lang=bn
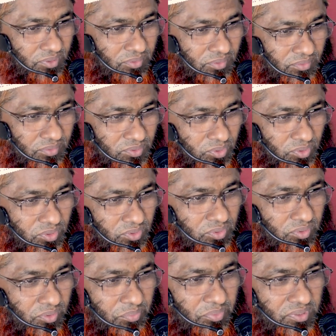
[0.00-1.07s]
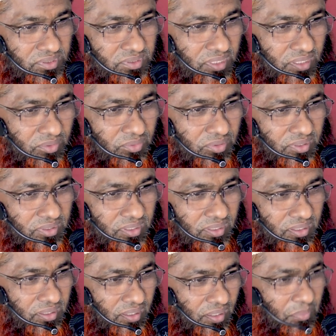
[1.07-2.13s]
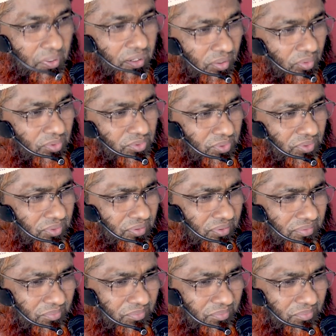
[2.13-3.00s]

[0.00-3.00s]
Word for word: অথচ ছোট ছোট প্রতিষ্ঠানগুলোতে আমার গেলেও ছোট